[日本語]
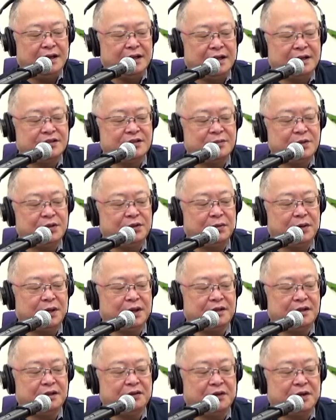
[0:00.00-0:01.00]
に問われ
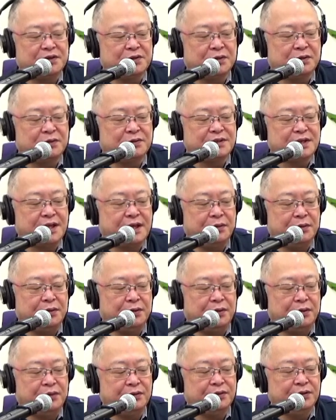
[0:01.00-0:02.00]
ているのは所得税
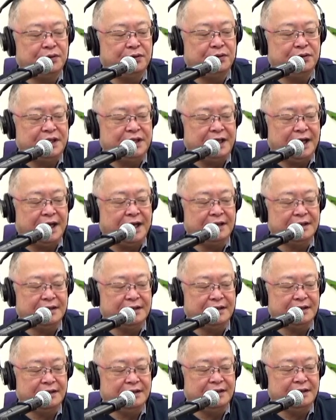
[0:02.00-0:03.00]
法の違
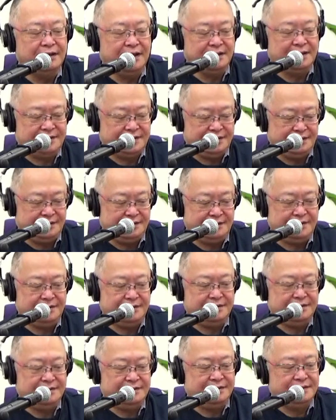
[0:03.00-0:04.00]
反です
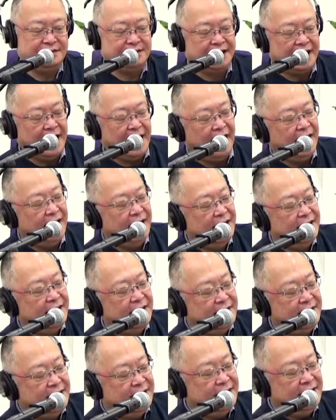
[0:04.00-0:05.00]
が、
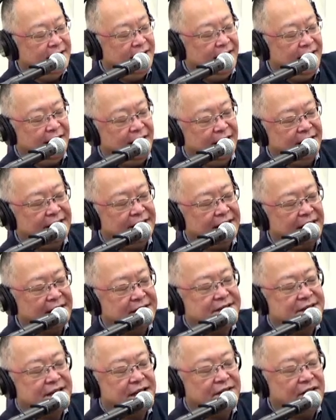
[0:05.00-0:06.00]

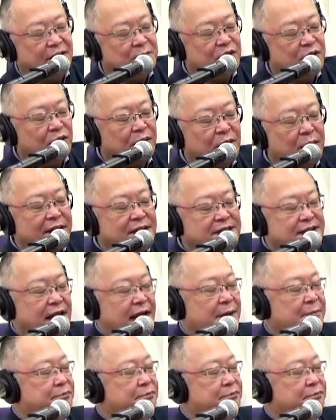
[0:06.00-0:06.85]
脱税は認めました。